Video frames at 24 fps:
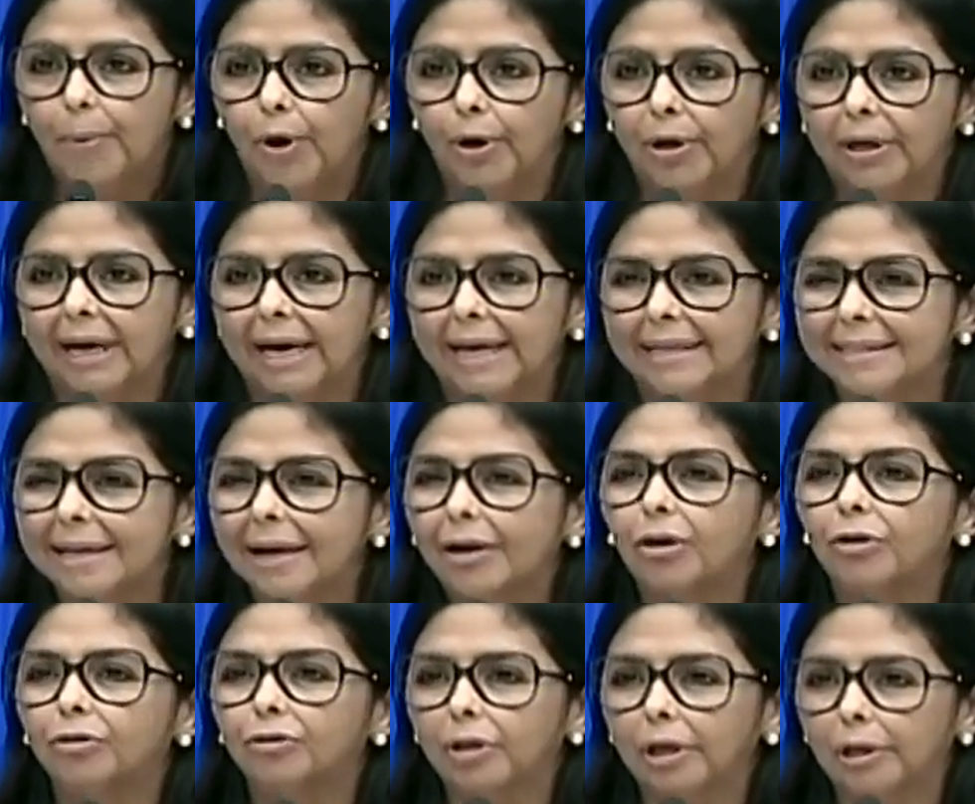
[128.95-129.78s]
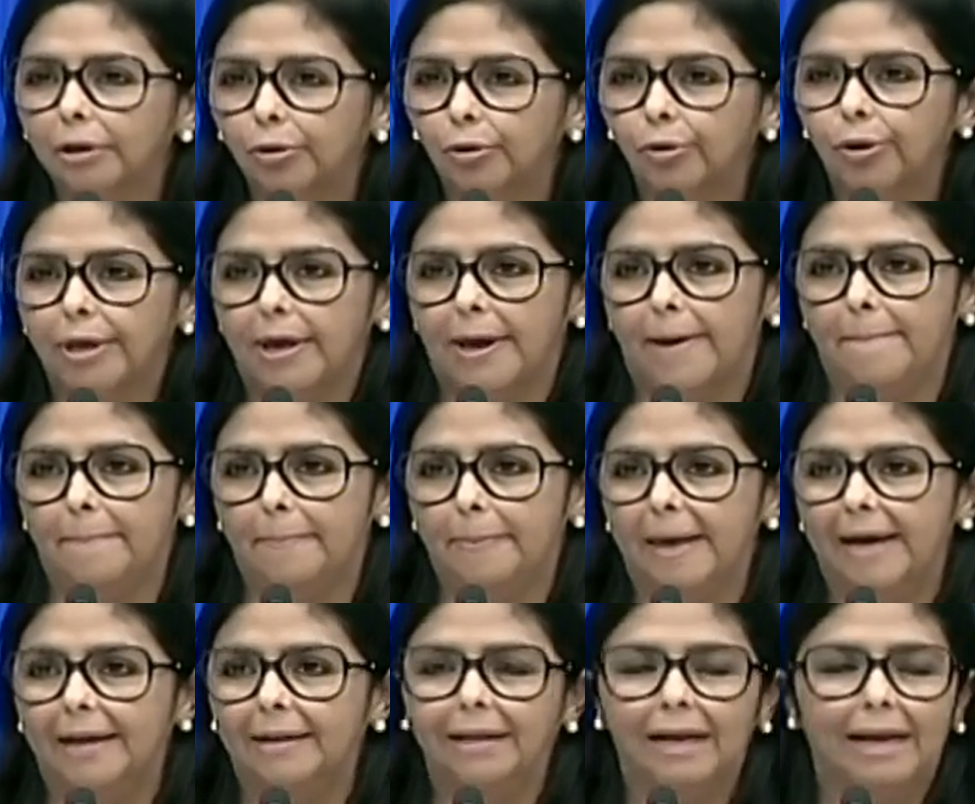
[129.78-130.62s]
¿Por qué se
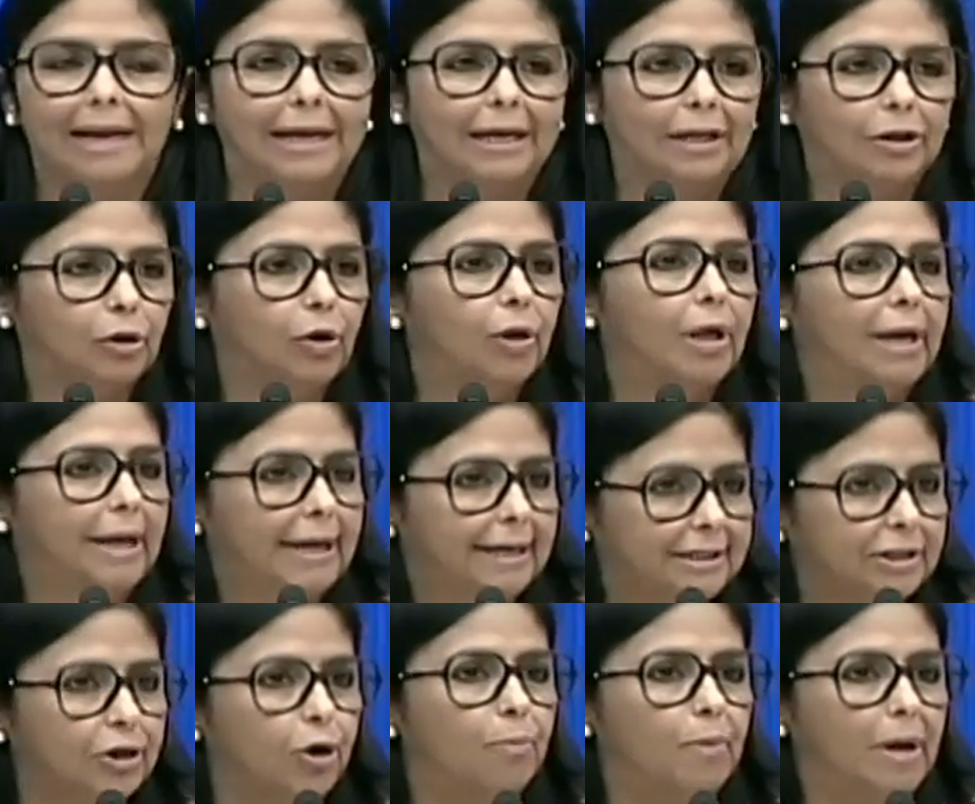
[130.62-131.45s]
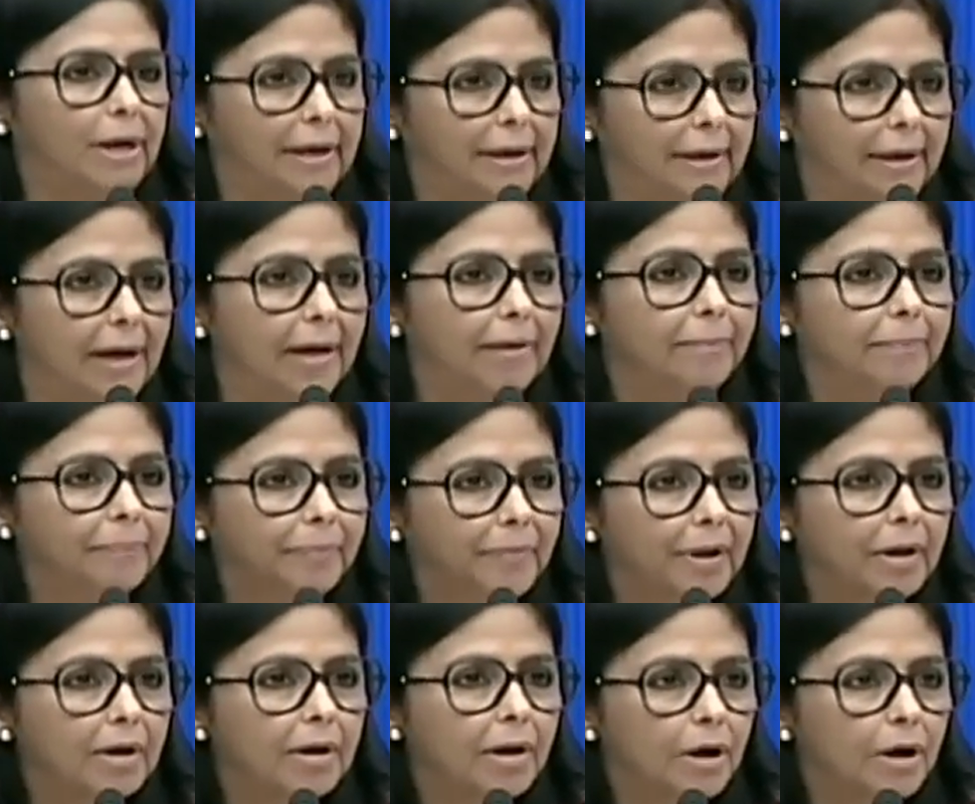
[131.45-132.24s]
constituye en delito de lesa humanidad?